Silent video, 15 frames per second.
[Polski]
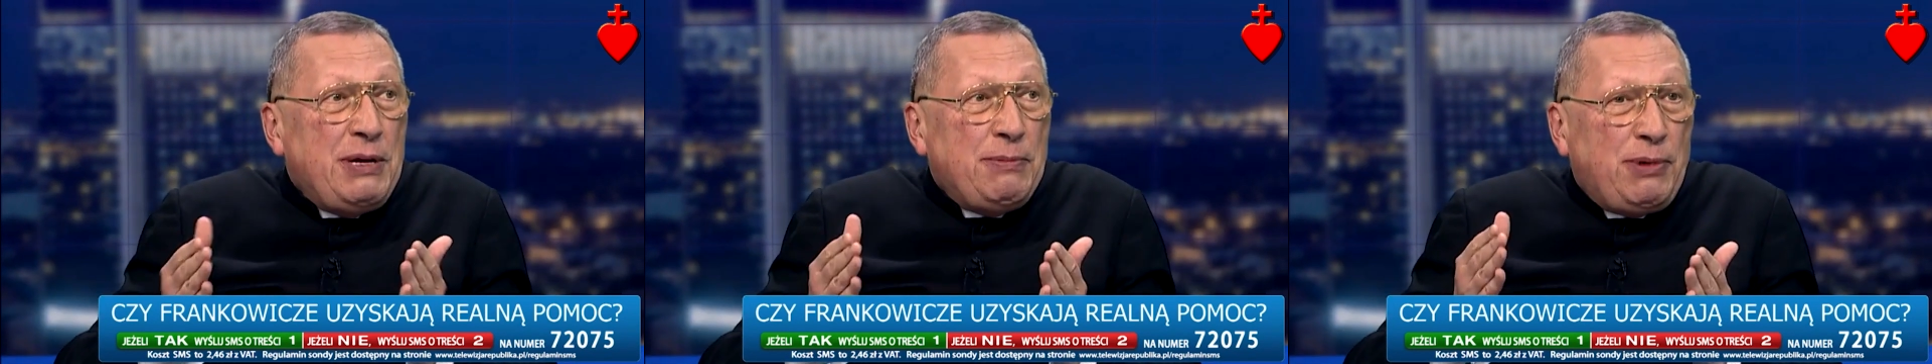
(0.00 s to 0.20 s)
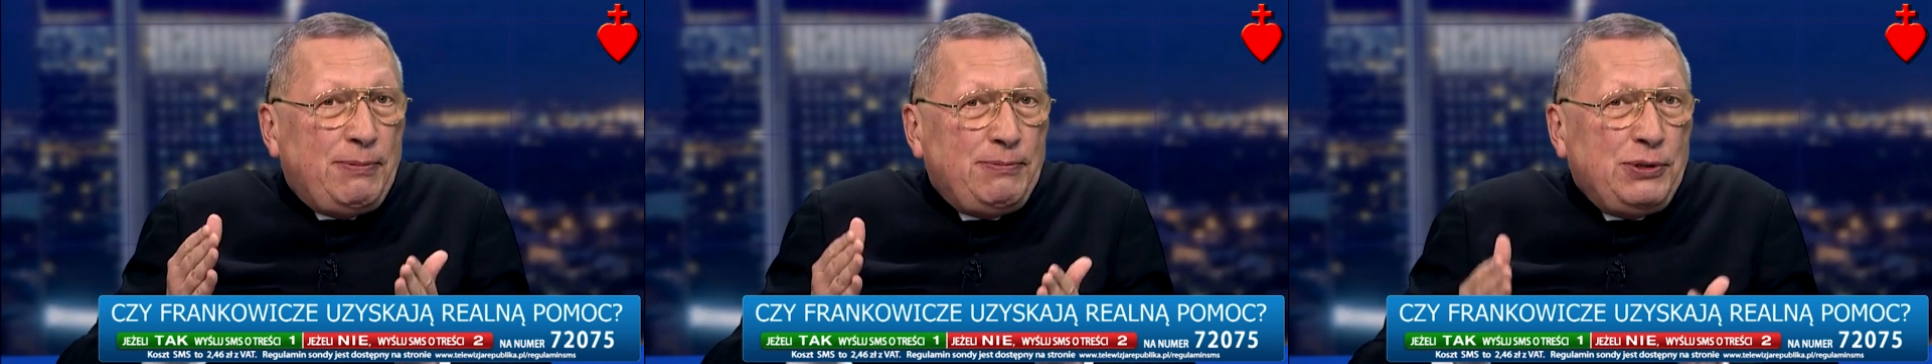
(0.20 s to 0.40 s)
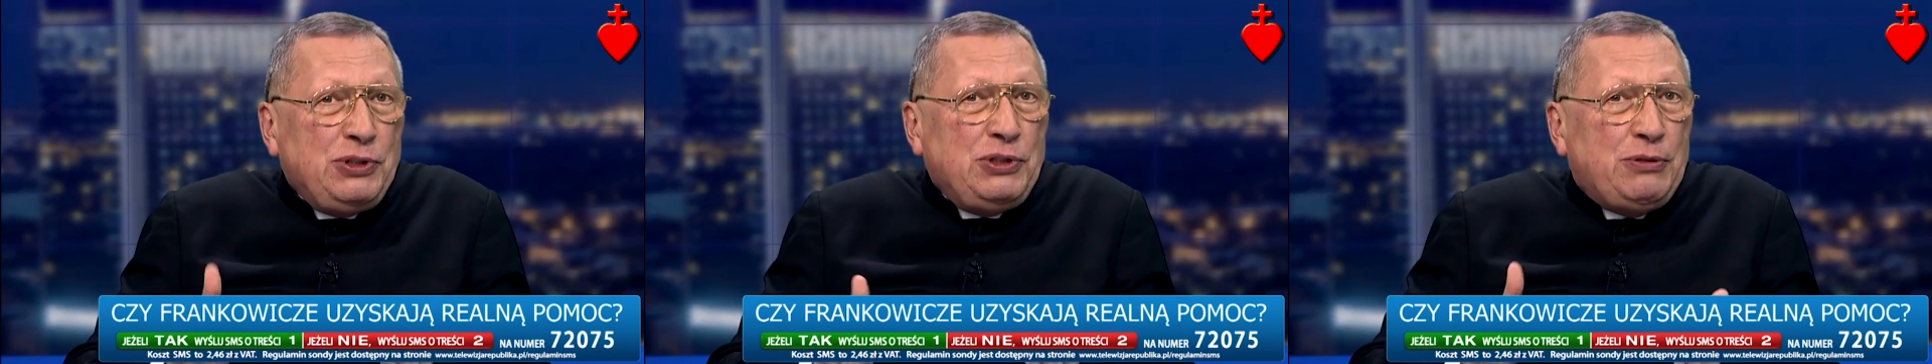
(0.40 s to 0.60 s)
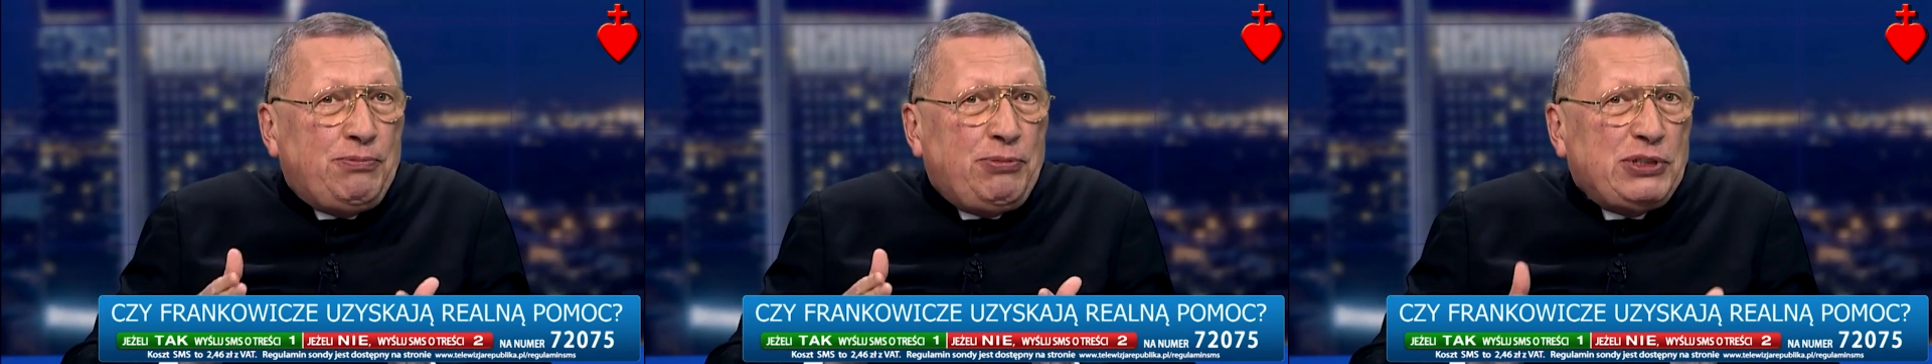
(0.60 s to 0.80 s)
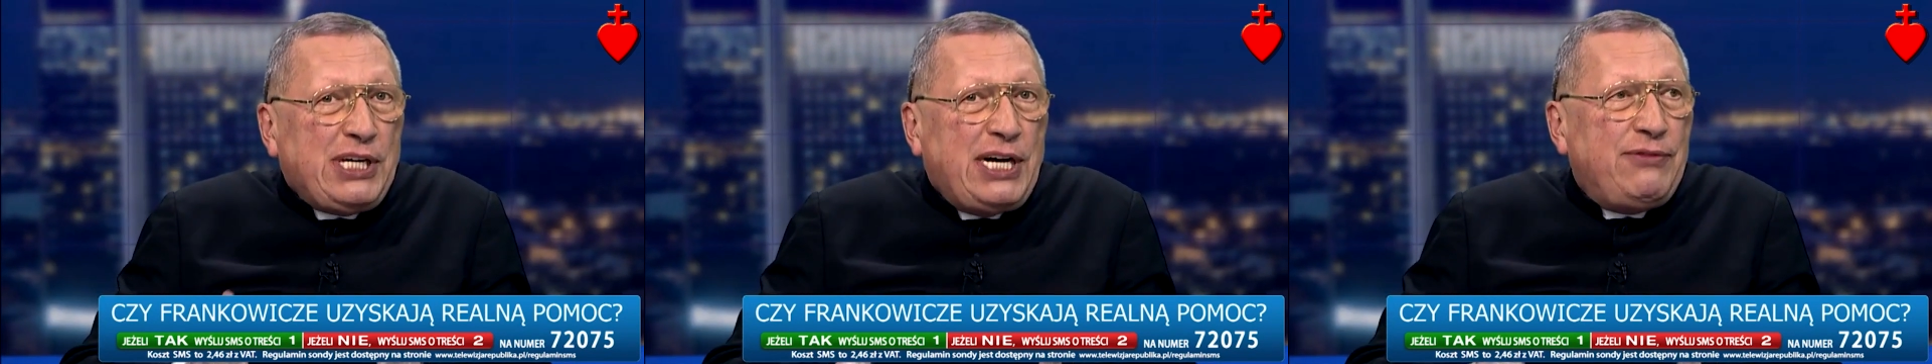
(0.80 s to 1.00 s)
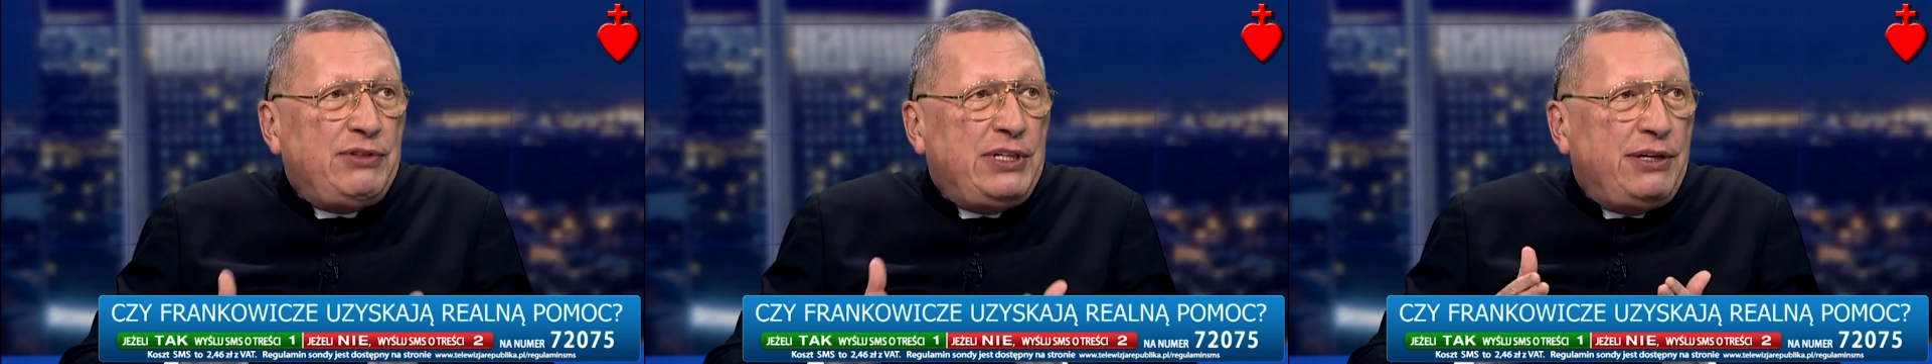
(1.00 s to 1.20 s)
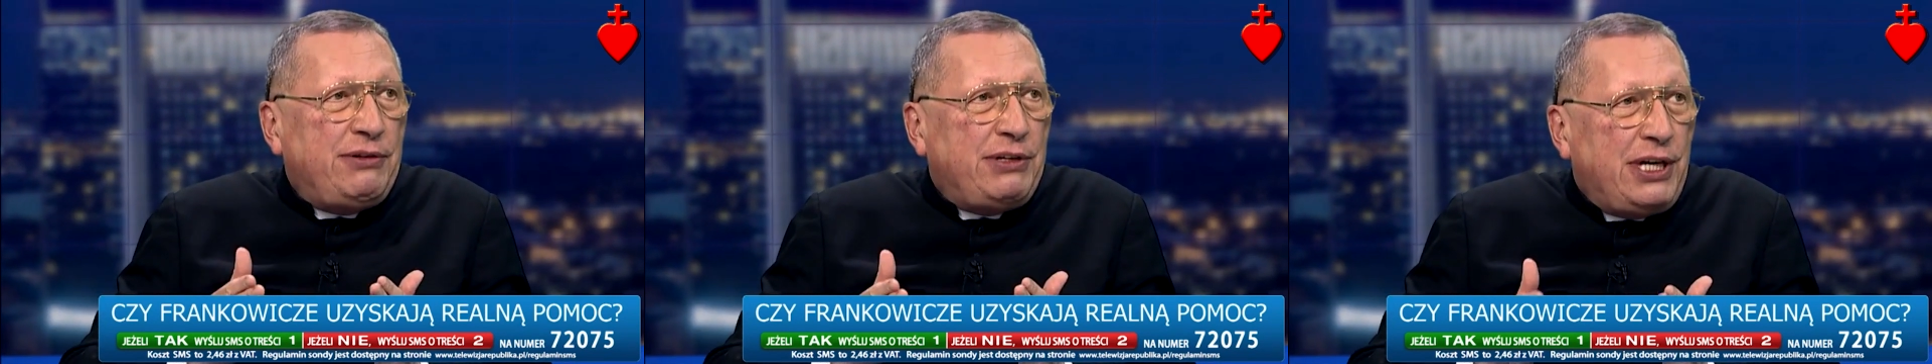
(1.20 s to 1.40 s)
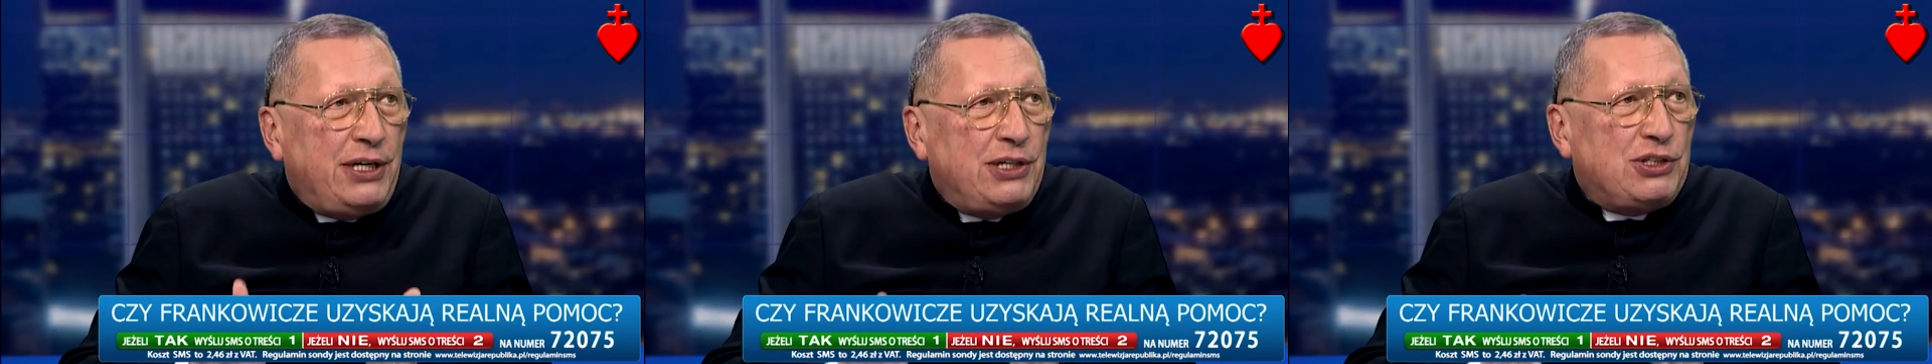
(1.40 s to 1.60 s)
Po prostu prawdę
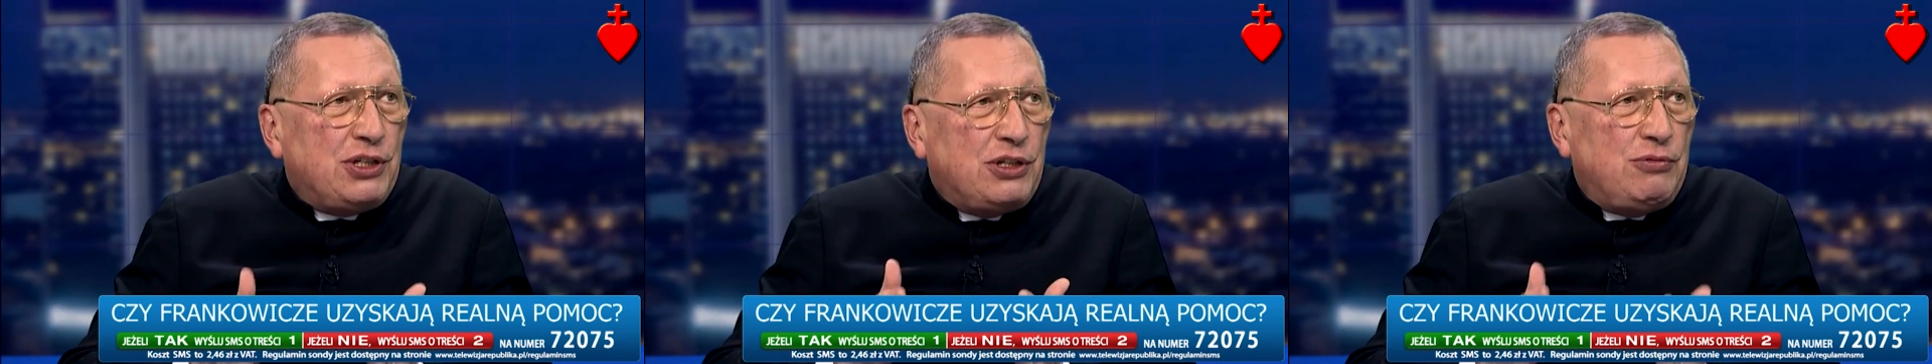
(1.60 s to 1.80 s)
należy